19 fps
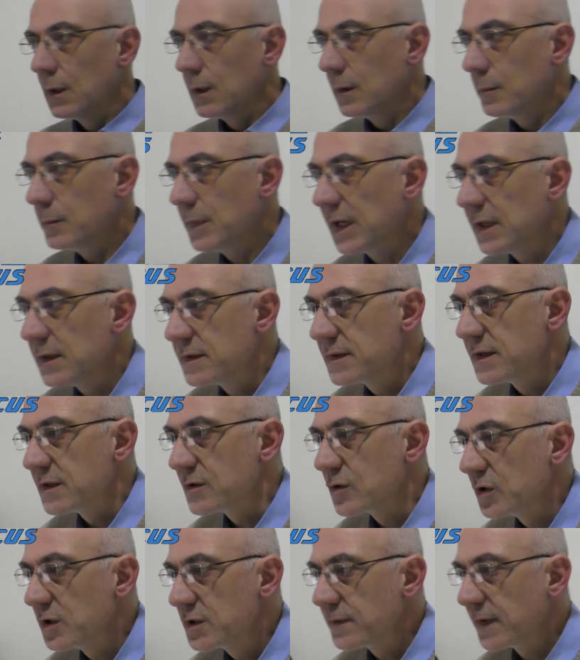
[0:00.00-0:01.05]
Beh, sì,
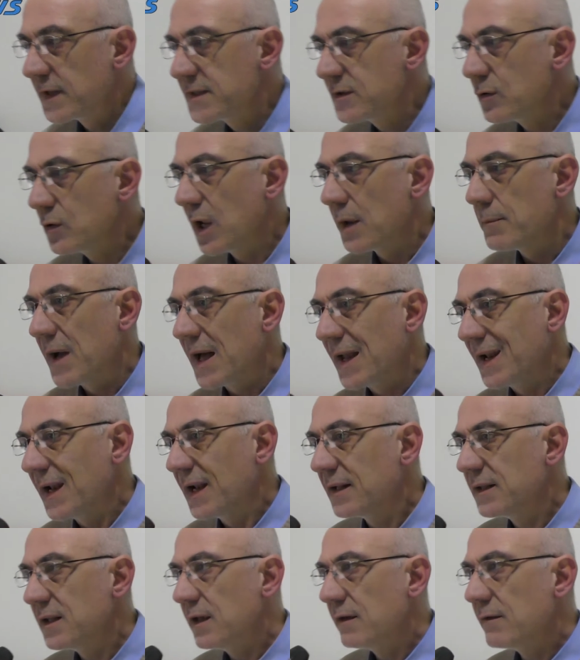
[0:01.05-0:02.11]
soddisfazione ma
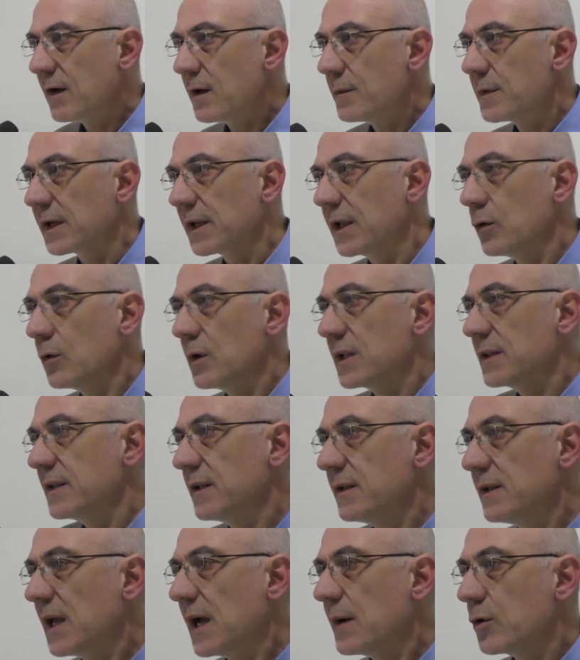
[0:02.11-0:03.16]
relativa perché noi
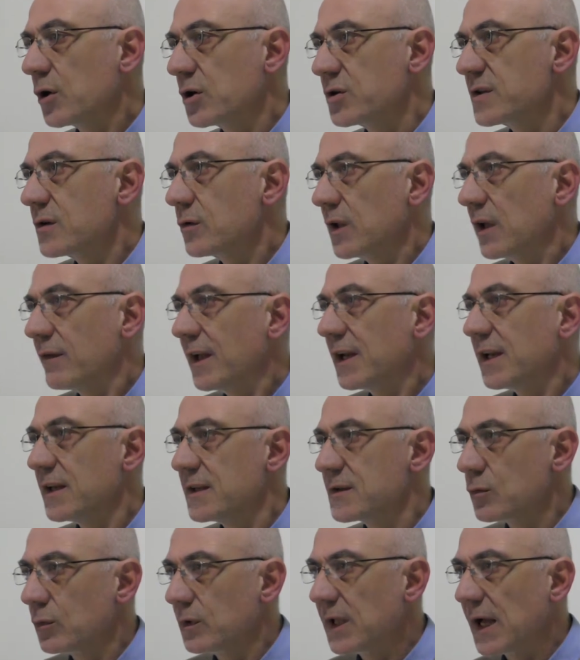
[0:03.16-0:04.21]
attendiamo che ci siano dei veri
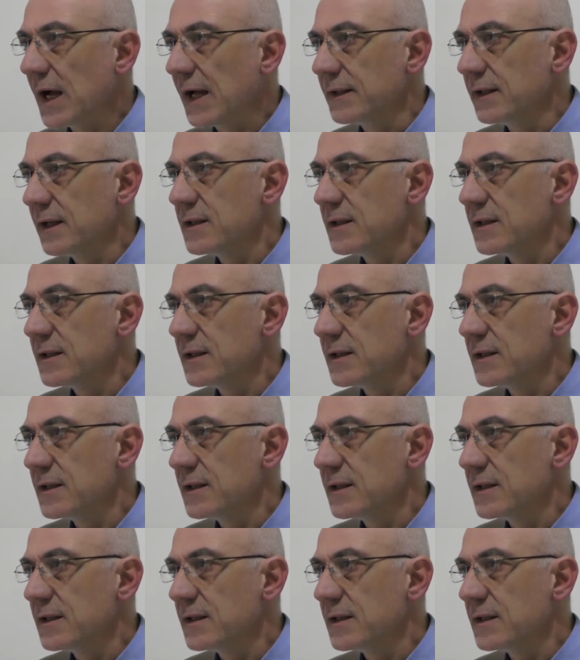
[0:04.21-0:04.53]
risultati.